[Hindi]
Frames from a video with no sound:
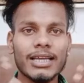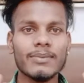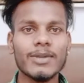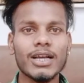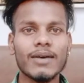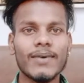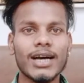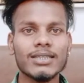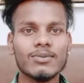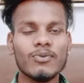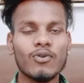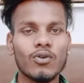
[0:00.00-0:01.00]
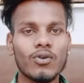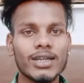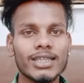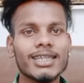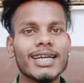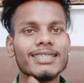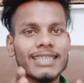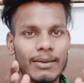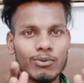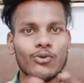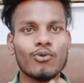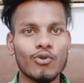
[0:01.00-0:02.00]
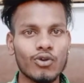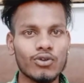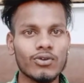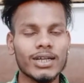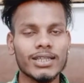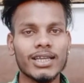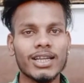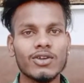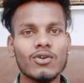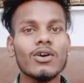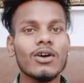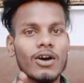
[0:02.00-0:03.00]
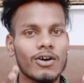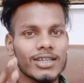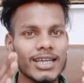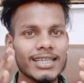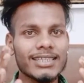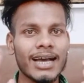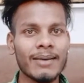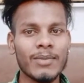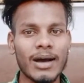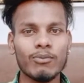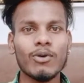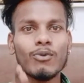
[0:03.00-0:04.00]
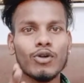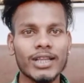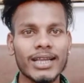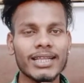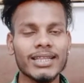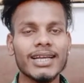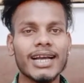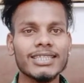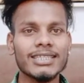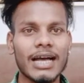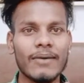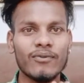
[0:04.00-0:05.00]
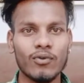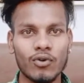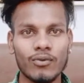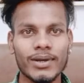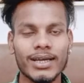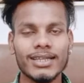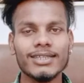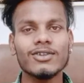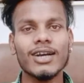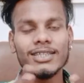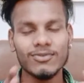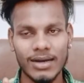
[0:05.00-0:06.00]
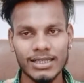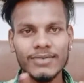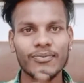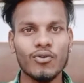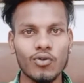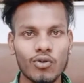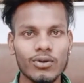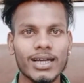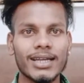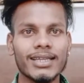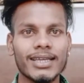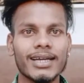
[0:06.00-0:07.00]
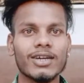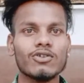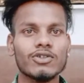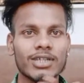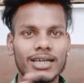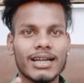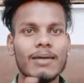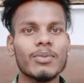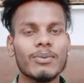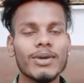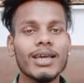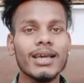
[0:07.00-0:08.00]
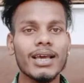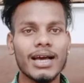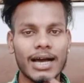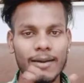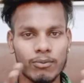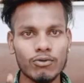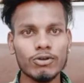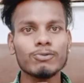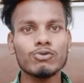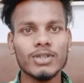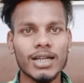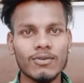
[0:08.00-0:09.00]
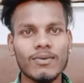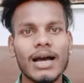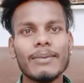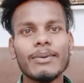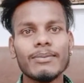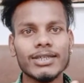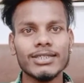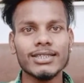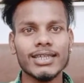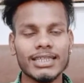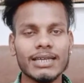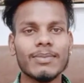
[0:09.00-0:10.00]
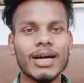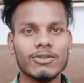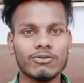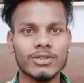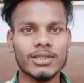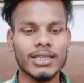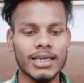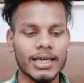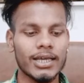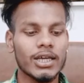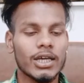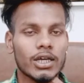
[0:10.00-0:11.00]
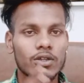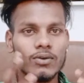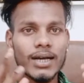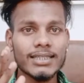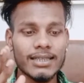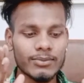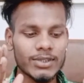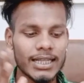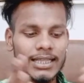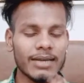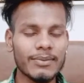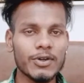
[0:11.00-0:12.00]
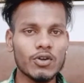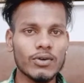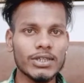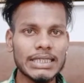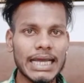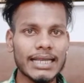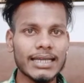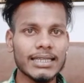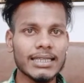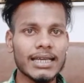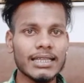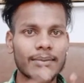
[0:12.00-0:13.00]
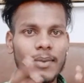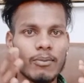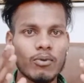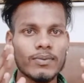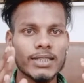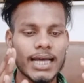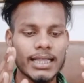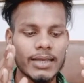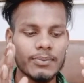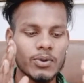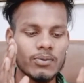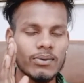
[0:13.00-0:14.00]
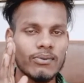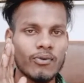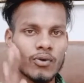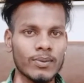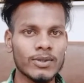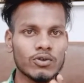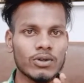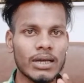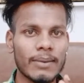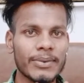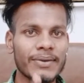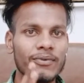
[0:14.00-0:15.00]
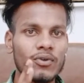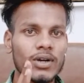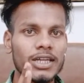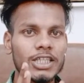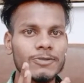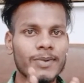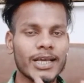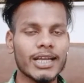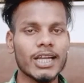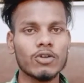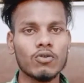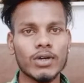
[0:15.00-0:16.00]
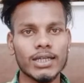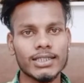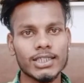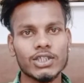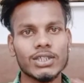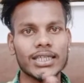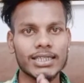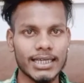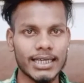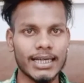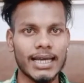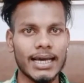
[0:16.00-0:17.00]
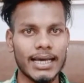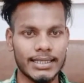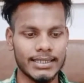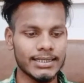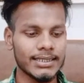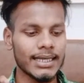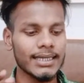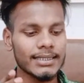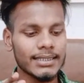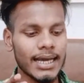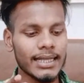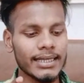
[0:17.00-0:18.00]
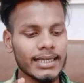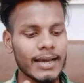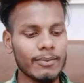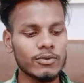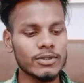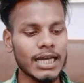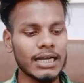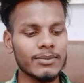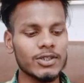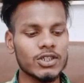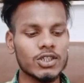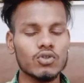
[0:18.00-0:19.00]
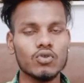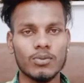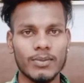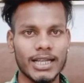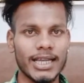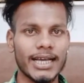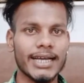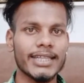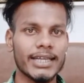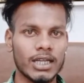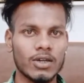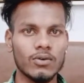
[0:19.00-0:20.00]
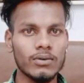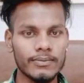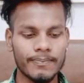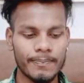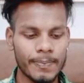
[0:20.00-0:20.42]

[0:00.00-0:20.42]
लिंक मिलेगा वहां से भी फॉलो कर लीजिए गैस आप लोग फॉलो तो करते नहीं हो और यहाँ से हम आपको बोलते रहते हैं गैस आप फॉलो भी कर लीजिए तो गैस वहां से फॉलो कर लिया करो इंस्टाग्राम पे भी आपको कुछ पूछना तो वहां भी मैसेज करके बात हो सकती है तो गैस हम चलते हैं वीडियो को स्टार्ट करते हैं हम आपको बता दें वीवो फोन में जो कि अपने फोन का डिस्प्ले कलर को कैसे चेंज करना है जिससे गैस यहाँ देखिए आपको साइड में स्क्रीन मिल जाएगा देखने को